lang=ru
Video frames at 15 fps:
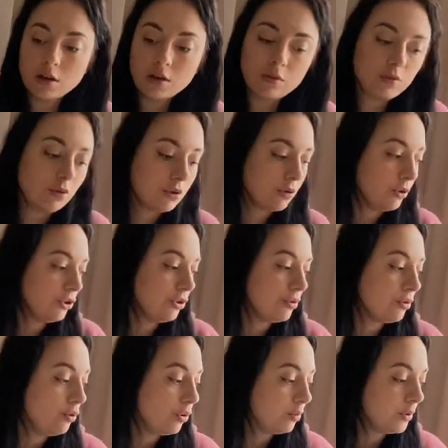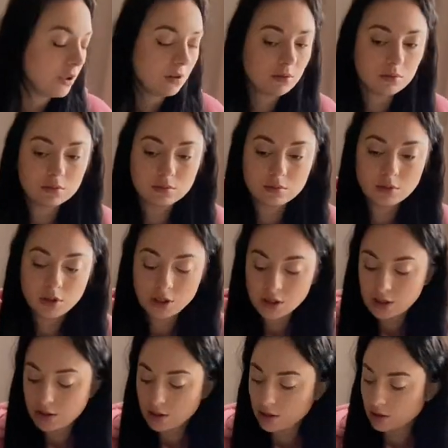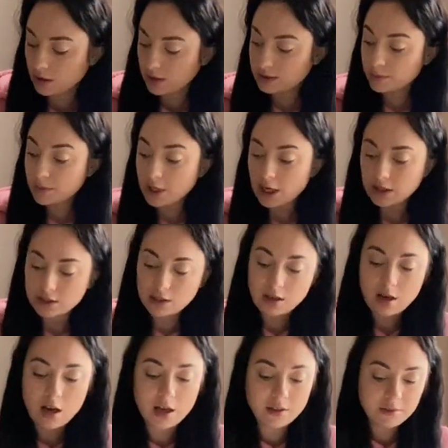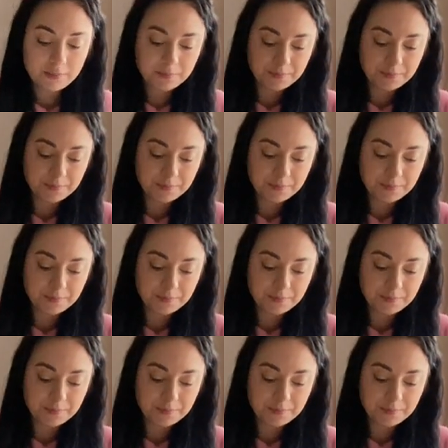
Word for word: Вот, очень удобно измерять ткань.